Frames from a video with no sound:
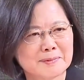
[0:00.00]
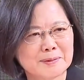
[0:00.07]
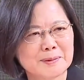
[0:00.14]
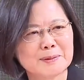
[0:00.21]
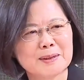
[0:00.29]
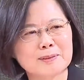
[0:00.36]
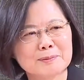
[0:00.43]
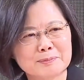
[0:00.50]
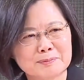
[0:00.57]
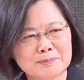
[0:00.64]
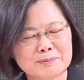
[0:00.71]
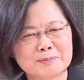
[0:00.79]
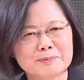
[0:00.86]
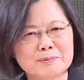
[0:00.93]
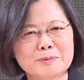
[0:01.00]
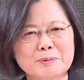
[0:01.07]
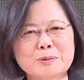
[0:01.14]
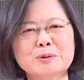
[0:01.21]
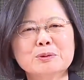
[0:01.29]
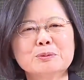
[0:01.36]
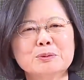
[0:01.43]
我要
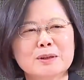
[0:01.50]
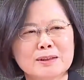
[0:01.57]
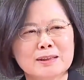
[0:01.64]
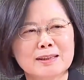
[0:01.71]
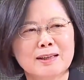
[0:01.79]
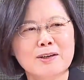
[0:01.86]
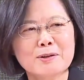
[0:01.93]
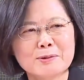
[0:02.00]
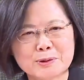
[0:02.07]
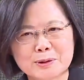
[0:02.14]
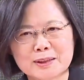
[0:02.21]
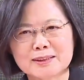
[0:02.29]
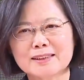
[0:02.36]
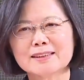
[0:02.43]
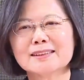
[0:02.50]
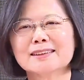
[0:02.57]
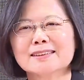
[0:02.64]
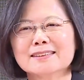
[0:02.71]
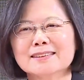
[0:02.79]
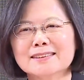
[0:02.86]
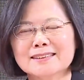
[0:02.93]
我作为候选人
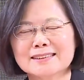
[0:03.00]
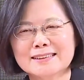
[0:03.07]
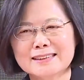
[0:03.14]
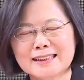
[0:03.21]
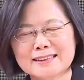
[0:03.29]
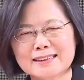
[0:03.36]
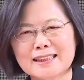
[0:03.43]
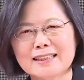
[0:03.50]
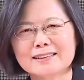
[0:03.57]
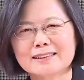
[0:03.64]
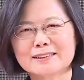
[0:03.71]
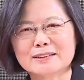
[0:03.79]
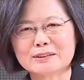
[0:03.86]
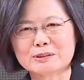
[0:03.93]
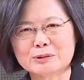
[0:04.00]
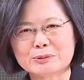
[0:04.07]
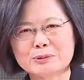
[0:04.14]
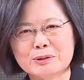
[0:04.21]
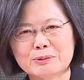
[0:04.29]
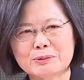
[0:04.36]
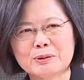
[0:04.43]
跟现在的
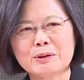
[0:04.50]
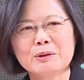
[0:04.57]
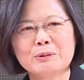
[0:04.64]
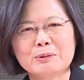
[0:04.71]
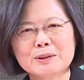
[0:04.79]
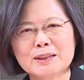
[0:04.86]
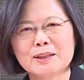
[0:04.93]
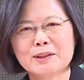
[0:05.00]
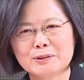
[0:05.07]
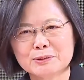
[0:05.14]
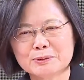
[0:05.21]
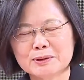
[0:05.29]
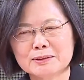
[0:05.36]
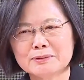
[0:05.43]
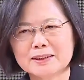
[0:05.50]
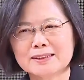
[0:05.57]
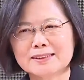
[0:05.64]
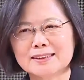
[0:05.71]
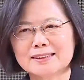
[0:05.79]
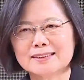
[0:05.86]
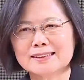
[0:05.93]
总统。我想告诉各位一
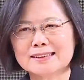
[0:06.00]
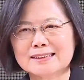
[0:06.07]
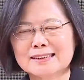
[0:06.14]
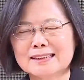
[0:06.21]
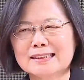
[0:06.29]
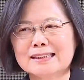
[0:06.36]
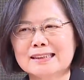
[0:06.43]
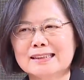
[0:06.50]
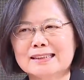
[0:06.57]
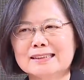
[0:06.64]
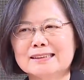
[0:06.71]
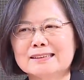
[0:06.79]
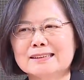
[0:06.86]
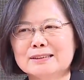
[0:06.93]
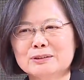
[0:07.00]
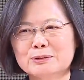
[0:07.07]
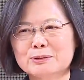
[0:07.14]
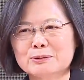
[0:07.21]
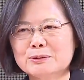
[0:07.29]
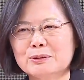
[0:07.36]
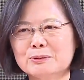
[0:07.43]
件事，呃，做
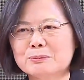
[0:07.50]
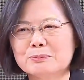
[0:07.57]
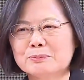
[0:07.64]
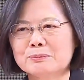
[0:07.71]
总统